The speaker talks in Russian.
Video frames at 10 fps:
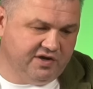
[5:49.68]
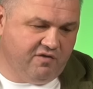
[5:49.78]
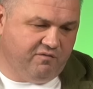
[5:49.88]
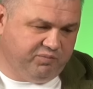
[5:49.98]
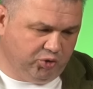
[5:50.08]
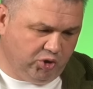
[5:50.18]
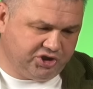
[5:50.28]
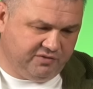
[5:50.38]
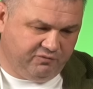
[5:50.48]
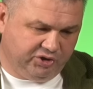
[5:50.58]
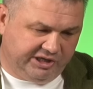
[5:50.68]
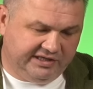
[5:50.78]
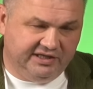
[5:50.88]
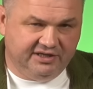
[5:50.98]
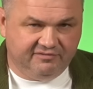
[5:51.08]
в прошлом вот
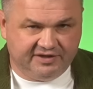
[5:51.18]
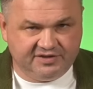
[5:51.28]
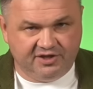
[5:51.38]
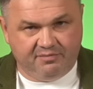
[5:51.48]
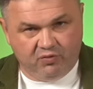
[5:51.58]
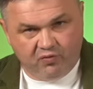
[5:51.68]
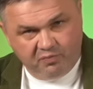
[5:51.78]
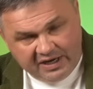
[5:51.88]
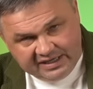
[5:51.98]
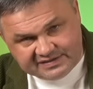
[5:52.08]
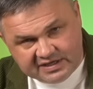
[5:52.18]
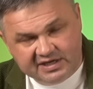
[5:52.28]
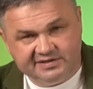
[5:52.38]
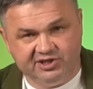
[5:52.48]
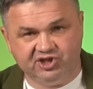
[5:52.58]
такие квартиры покупались,
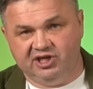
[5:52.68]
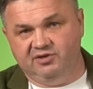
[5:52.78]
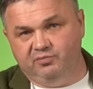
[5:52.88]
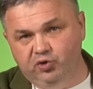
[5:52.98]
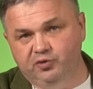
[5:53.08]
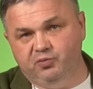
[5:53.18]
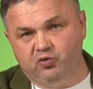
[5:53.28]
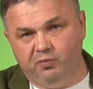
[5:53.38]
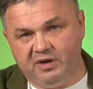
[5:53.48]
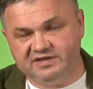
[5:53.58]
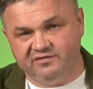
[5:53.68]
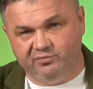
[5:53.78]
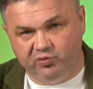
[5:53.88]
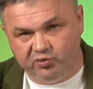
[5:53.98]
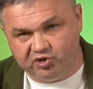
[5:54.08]
значит, они будут покупаться в
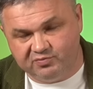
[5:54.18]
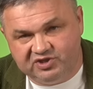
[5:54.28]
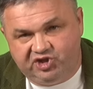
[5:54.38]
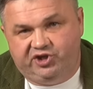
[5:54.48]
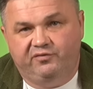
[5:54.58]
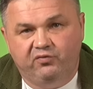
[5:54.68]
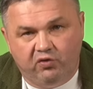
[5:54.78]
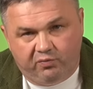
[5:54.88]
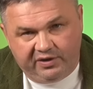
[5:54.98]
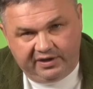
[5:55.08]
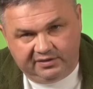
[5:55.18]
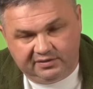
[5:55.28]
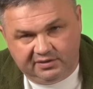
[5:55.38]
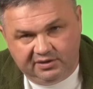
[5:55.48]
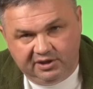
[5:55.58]
будущем. С чего бы это?
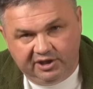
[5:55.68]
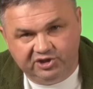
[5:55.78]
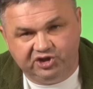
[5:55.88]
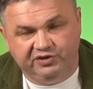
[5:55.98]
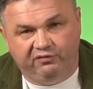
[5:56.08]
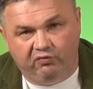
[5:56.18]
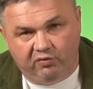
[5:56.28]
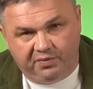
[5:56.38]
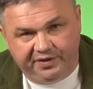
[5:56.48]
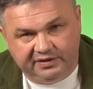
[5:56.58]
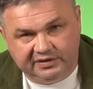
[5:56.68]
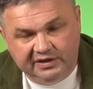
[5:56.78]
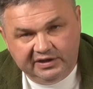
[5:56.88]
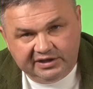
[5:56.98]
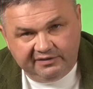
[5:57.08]
С чего бы это?
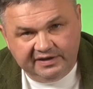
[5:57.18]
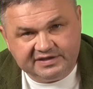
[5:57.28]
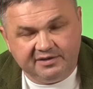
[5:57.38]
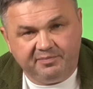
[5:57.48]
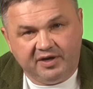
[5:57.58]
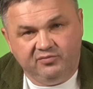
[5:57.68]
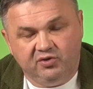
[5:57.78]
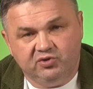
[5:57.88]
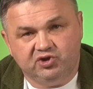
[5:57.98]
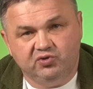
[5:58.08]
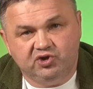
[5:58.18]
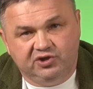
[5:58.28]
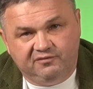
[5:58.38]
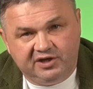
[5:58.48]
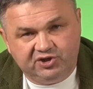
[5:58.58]
Давайте-ка поймем ну,
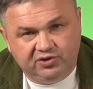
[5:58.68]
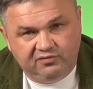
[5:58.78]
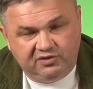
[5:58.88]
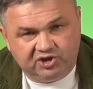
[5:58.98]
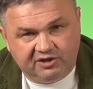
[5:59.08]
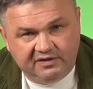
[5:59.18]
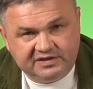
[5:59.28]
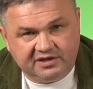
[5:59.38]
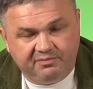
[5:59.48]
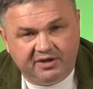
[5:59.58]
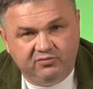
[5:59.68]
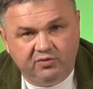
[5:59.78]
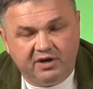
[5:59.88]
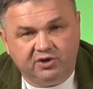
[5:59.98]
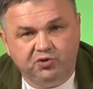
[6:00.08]
очень важная вещь. Давайте-ка
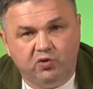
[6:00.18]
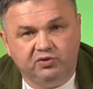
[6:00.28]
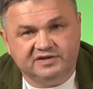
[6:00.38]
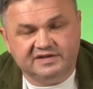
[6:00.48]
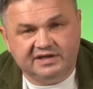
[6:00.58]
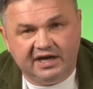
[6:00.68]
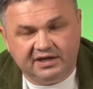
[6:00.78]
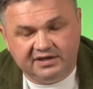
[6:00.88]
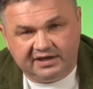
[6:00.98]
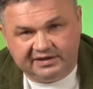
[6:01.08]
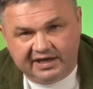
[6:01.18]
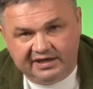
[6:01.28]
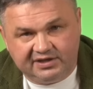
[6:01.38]
поймем, а кто у нас и как, и когда, и